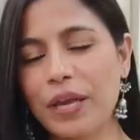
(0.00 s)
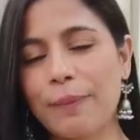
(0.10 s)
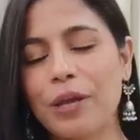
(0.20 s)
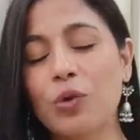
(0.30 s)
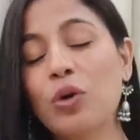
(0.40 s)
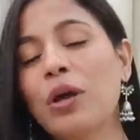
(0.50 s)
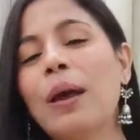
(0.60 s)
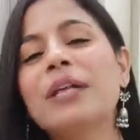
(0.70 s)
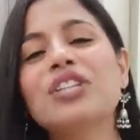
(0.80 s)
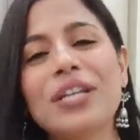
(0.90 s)
क्या पहनो
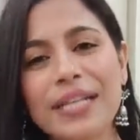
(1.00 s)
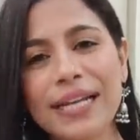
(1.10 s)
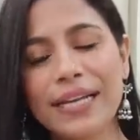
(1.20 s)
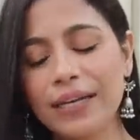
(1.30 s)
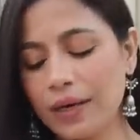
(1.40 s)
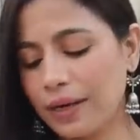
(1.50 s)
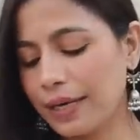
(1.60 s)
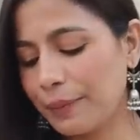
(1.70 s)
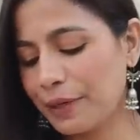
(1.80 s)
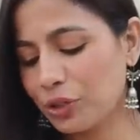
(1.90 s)
ज़्यादा लेयरिंग ना
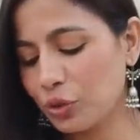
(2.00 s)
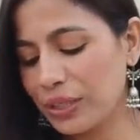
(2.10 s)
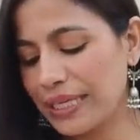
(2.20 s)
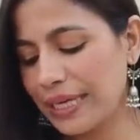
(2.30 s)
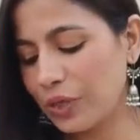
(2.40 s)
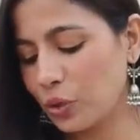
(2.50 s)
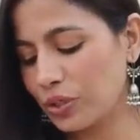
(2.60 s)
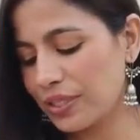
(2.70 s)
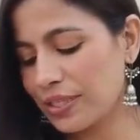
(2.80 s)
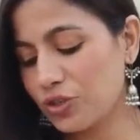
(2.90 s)
करनी पड़े तो ये
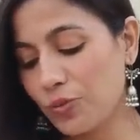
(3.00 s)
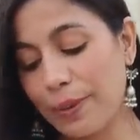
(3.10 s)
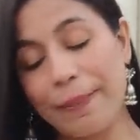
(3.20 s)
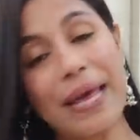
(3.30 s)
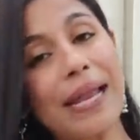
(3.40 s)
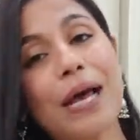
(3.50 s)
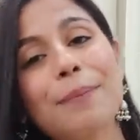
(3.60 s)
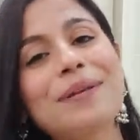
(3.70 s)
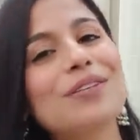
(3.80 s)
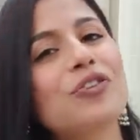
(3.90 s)
कुर्ता सेट जो मैं पहला
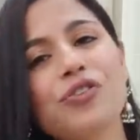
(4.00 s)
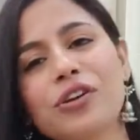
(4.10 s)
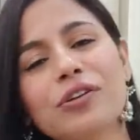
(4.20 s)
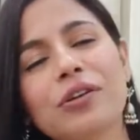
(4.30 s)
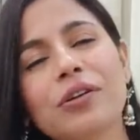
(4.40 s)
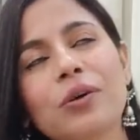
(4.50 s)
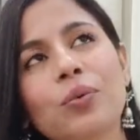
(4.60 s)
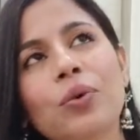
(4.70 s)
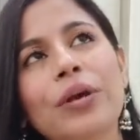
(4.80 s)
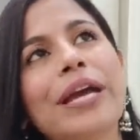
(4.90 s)
आपके साथ शेयर कर रही
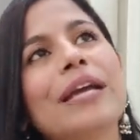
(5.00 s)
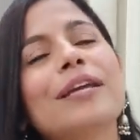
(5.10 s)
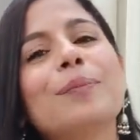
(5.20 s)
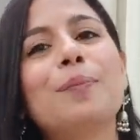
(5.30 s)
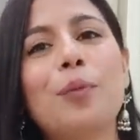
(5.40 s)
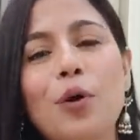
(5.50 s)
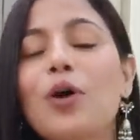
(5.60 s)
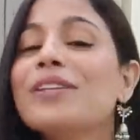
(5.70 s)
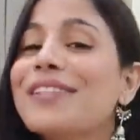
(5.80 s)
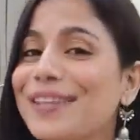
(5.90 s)
हूँ ये
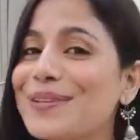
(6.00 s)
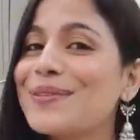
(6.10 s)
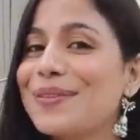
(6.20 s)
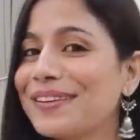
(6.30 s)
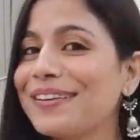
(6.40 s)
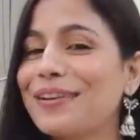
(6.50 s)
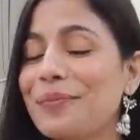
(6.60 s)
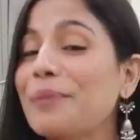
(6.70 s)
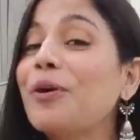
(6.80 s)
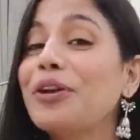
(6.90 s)
बहुत ज़्यादा सुंदर कलर
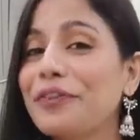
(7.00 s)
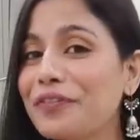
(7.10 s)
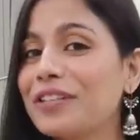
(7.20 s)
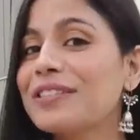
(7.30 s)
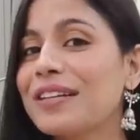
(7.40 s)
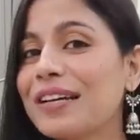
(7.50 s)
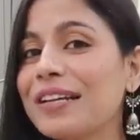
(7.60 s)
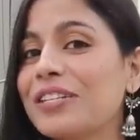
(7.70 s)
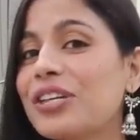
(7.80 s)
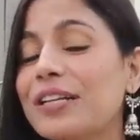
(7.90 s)
में बहुत डिफरेंट सा कलर
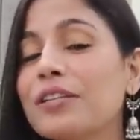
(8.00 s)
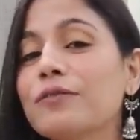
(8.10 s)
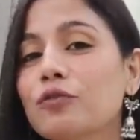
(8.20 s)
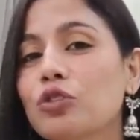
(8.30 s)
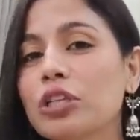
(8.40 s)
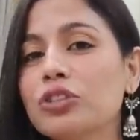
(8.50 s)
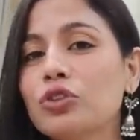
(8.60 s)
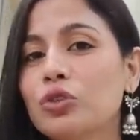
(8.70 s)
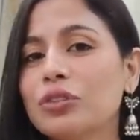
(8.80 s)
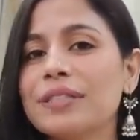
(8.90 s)
है ज़्यादातर वूलन जो
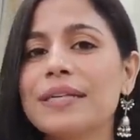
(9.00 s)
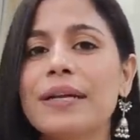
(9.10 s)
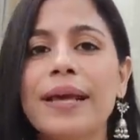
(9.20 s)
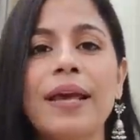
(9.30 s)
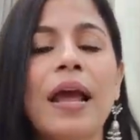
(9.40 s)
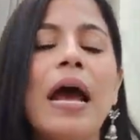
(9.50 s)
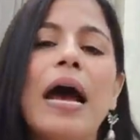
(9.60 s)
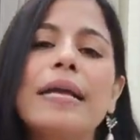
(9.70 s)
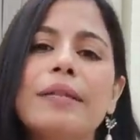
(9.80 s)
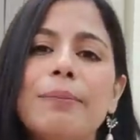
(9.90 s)
कुर्ता सेट हैं
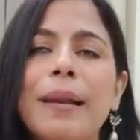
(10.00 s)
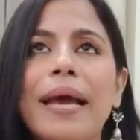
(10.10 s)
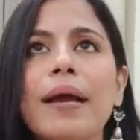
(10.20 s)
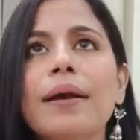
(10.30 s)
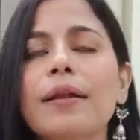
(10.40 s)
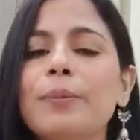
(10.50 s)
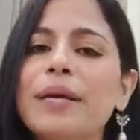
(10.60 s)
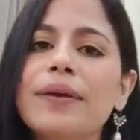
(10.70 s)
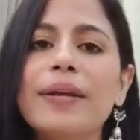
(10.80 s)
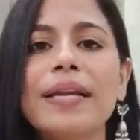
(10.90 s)
आइदर ब्लैक कलर में
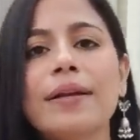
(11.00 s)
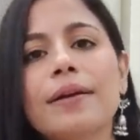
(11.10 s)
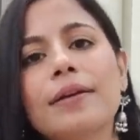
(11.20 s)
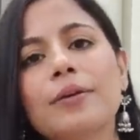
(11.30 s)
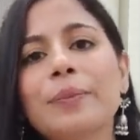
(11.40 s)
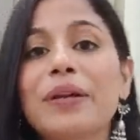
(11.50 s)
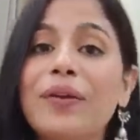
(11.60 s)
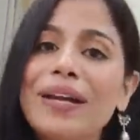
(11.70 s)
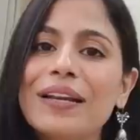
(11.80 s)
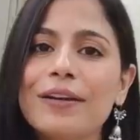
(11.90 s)
ग्रीन कलर में
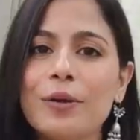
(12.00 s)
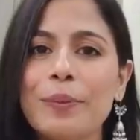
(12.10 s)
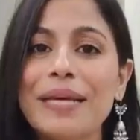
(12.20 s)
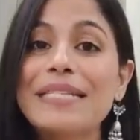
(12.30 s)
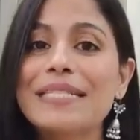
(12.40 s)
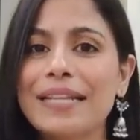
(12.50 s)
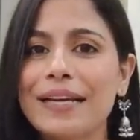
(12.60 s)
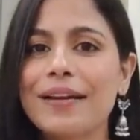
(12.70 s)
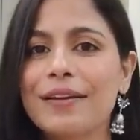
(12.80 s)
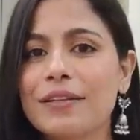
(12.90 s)
रेड कलर में इस तरह
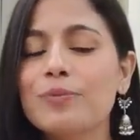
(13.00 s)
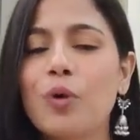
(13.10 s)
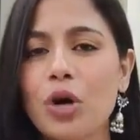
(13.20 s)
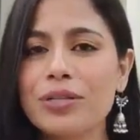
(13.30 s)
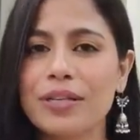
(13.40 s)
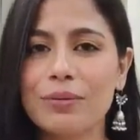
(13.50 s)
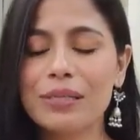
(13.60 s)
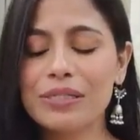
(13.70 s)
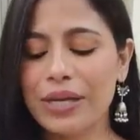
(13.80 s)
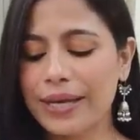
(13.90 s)
के कलर्स बहुत ज़्यादा
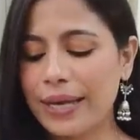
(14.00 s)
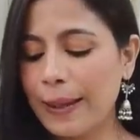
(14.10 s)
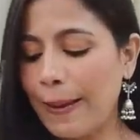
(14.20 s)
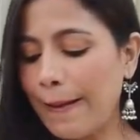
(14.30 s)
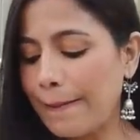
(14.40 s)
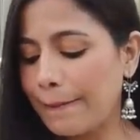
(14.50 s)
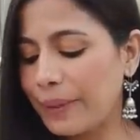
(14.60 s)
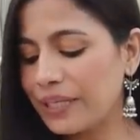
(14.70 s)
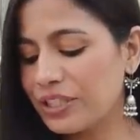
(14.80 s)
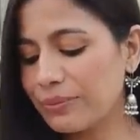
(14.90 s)
मिल जाएंगे
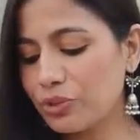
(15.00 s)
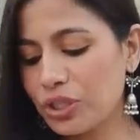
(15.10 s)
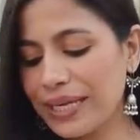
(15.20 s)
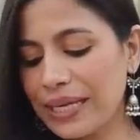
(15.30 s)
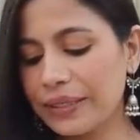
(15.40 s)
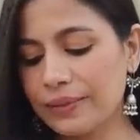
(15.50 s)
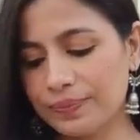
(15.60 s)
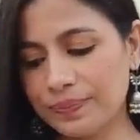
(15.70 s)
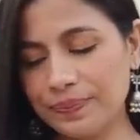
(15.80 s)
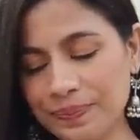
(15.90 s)
बट जब मुझे
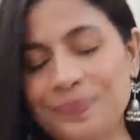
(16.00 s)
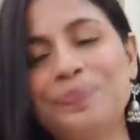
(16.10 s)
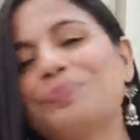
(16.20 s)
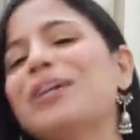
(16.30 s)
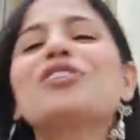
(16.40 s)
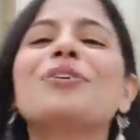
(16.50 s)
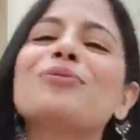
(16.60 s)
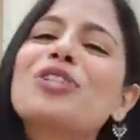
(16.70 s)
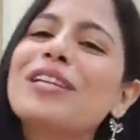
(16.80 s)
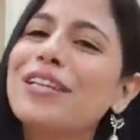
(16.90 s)
बट जब
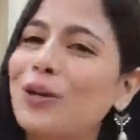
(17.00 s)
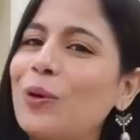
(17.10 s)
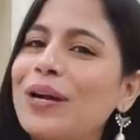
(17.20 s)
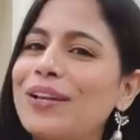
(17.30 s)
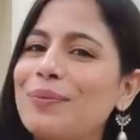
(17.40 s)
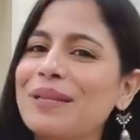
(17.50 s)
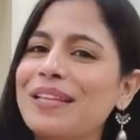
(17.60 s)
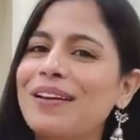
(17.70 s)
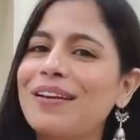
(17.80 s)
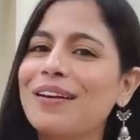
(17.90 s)
मुझे येलो कलर में
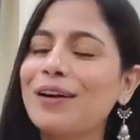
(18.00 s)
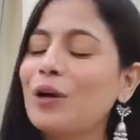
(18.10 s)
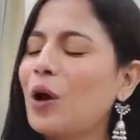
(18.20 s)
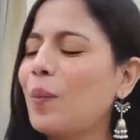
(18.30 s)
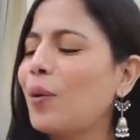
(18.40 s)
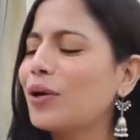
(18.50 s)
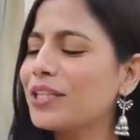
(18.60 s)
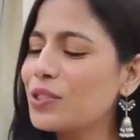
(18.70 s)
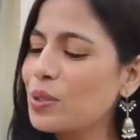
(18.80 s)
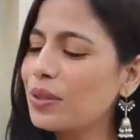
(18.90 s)
दिखाना बहुत
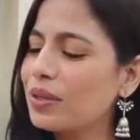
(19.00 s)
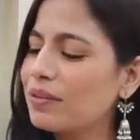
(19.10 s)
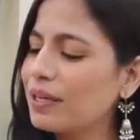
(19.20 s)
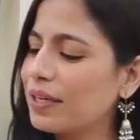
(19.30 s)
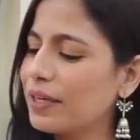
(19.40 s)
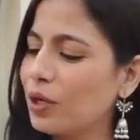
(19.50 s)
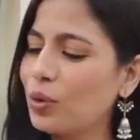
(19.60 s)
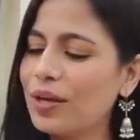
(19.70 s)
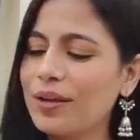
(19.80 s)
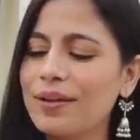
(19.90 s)
ही सुंदर वाला येलो
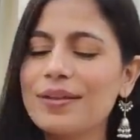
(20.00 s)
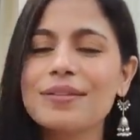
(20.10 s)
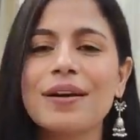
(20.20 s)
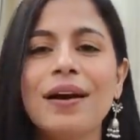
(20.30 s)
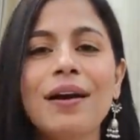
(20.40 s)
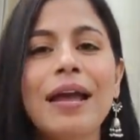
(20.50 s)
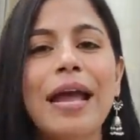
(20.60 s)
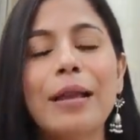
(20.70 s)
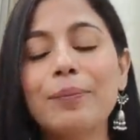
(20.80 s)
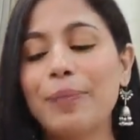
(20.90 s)
कलर है इसका
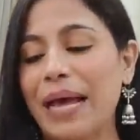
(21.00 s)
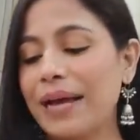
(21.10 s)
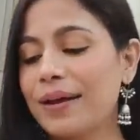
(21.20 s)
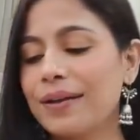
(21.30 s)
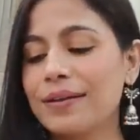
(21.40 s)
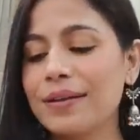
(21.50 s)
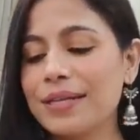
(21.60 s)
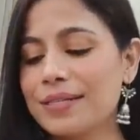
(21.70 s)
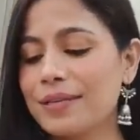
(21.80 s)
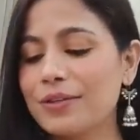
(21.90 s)
एंड ब्लैक कलर का
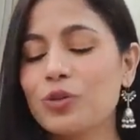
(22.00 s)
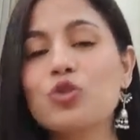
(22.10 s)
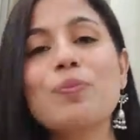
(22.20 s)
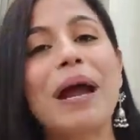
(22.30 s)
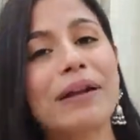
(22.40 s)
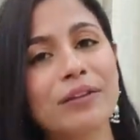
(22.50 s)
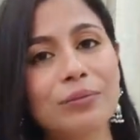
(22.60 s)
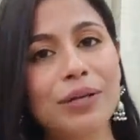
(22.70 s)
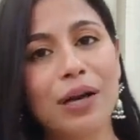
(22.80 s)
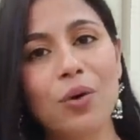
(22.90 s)
इसके अंदर कुछ पैटर्न
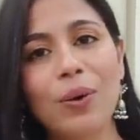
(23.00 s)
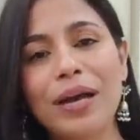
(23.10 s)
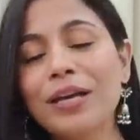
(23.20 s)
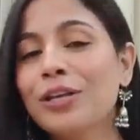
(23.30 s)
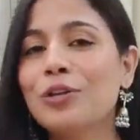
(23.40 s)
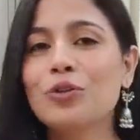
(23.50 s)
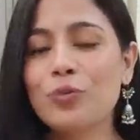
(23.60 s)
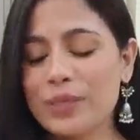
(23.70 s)
बना हुआ है तो